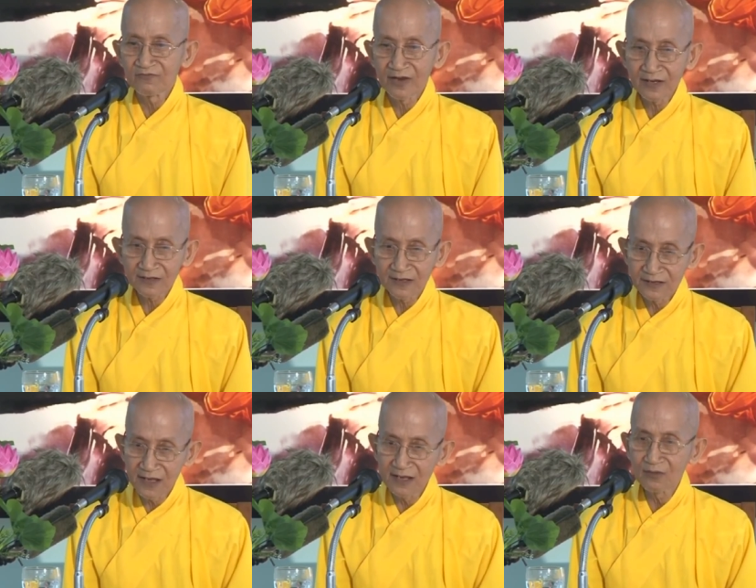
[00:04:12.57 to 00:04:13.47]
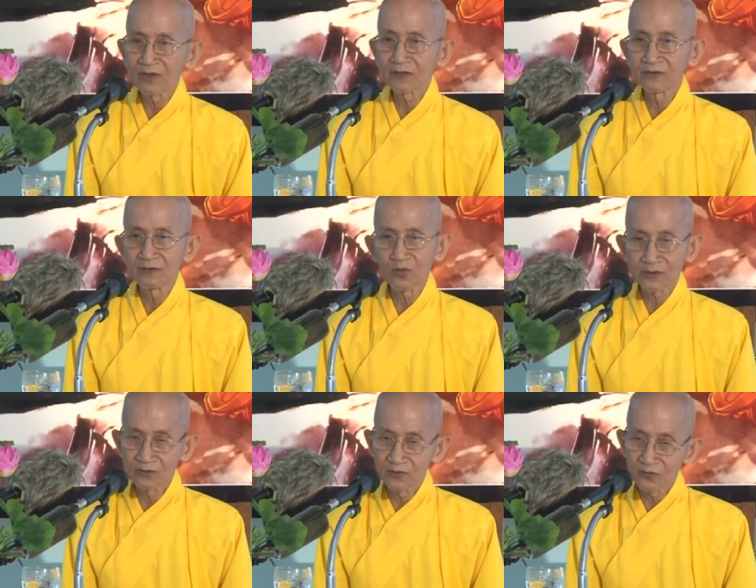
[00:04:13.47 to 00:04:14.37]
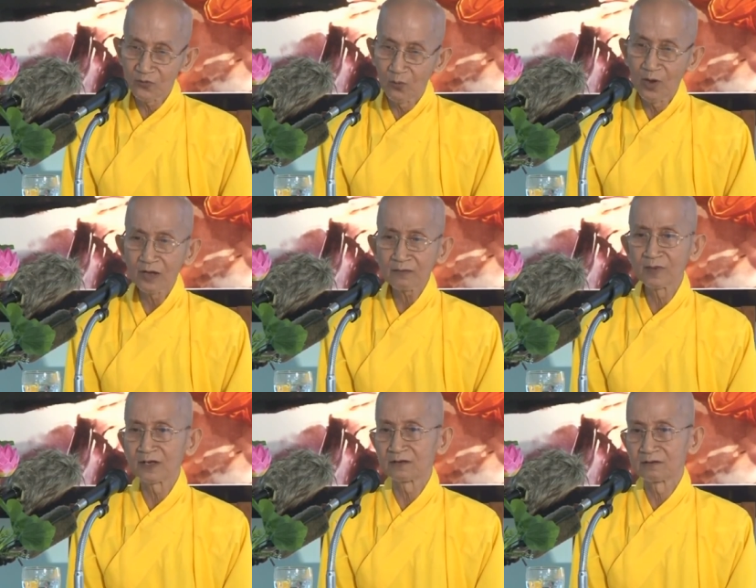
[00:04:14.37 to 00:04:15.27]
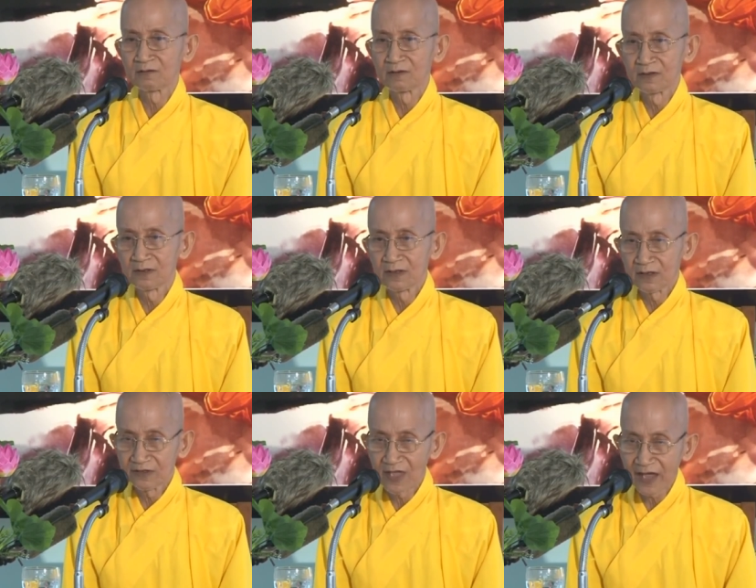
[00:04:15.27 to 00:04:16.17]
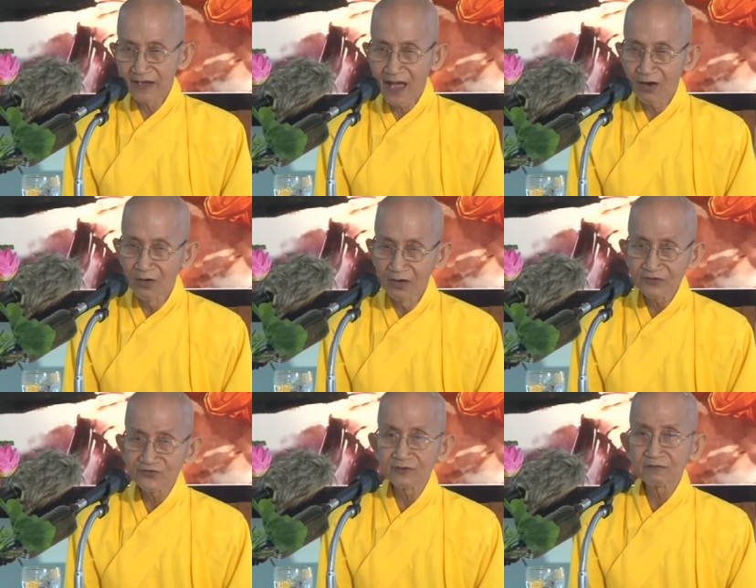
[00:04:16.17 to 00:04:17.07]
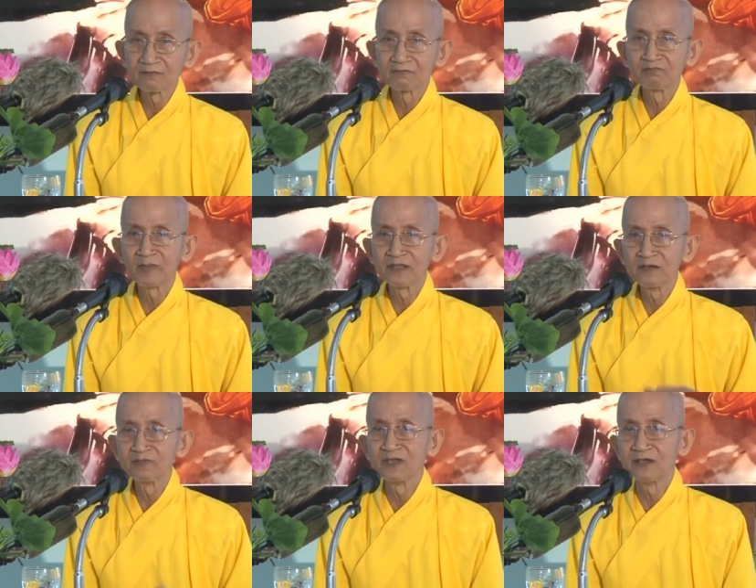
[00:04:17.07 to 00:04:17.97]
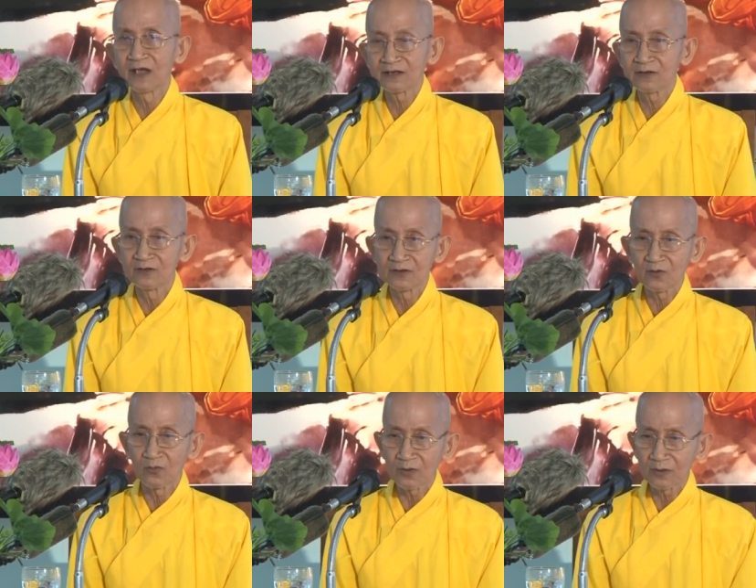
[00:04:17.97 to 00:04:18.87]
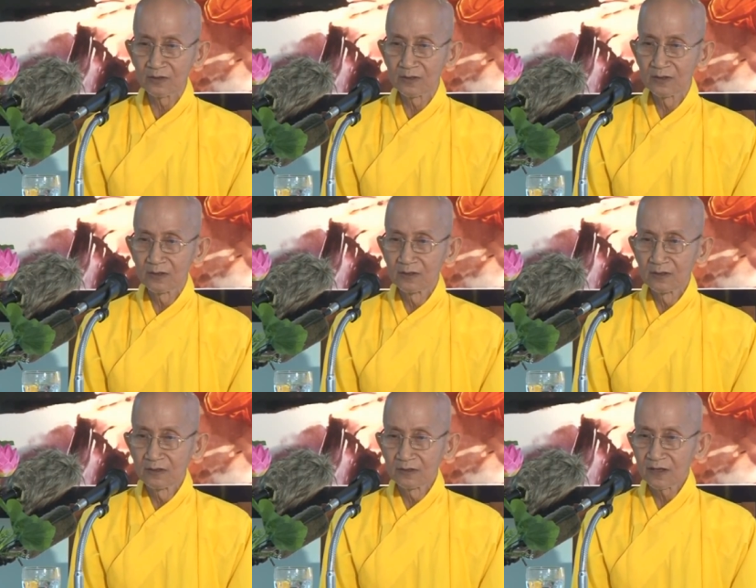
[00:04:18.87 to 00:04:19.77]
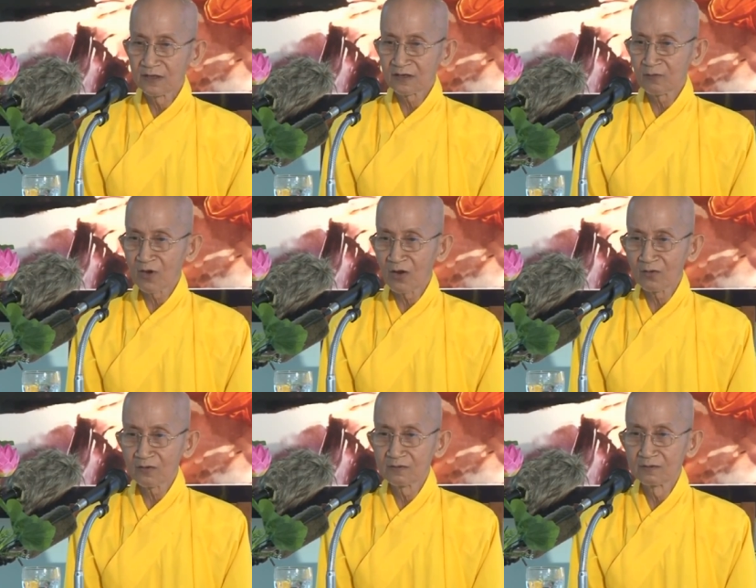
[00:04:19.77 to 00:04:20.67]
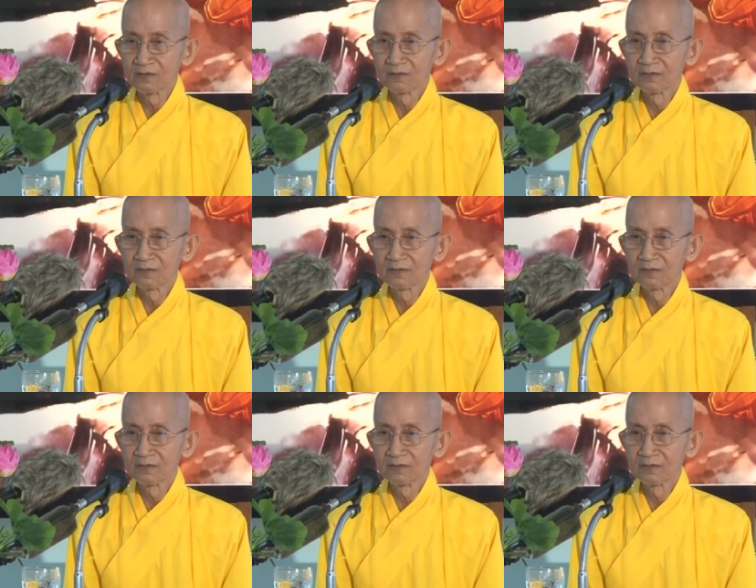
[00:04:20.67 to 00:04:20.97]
không phải là thầy chê hòa thượng hòa thượng cũng tu hết mình dạy đạo hết sức mà nhưng gì ảnh hưởng của thiền đông độ